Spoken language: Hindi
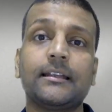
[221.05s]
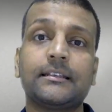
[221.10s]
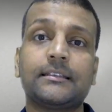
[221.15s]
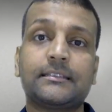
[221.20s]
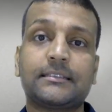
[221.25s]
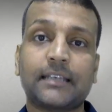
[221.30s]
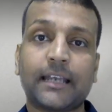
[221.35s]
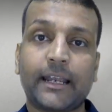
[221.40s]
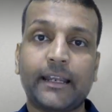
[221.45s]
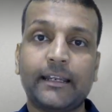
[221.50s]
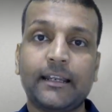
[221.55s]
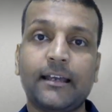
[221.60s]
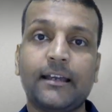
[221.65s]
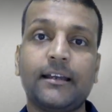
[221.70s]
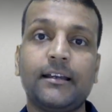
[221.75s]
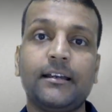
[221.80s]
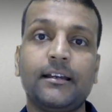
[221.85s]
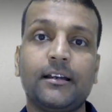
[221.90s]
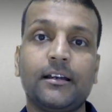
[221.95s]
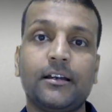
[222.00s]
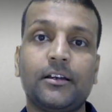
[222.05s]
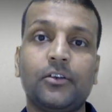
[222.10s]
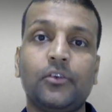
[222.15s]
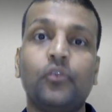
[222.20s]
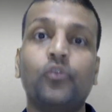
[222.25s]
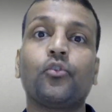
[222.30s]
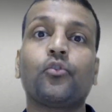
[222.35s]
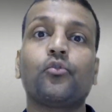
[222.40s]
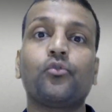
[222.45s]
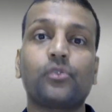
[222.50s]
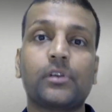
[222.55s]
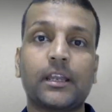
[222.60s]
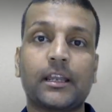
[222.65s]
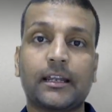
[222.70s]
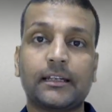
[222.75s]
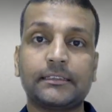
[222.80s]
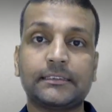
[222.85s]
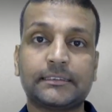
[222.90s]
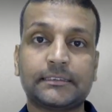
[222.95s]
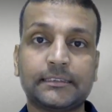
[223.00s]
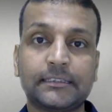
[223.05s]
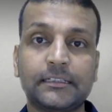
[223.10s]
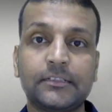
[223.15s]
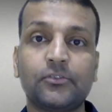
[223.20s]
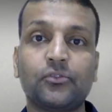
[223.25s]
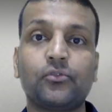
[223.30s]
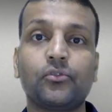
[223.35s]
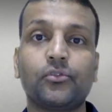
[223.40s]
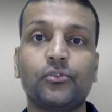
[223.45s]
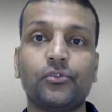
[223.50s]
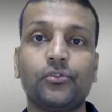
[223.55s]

चाइना लोगों के कंसर्न को